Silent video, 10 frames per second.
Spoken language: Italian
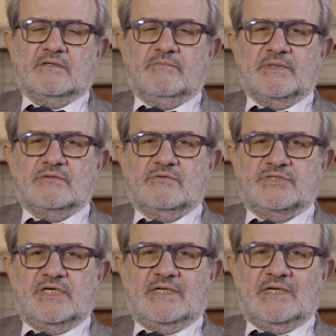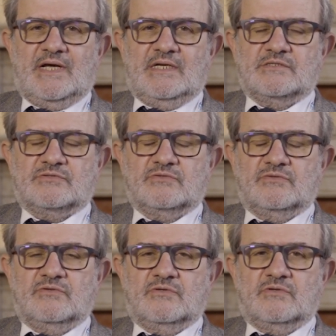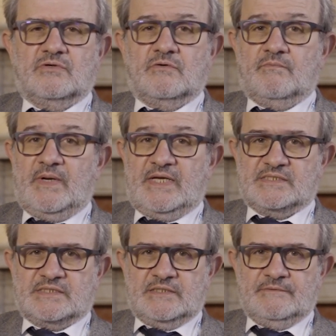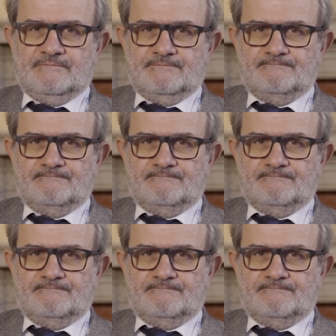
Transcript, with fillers: con patologia renale sono complesse,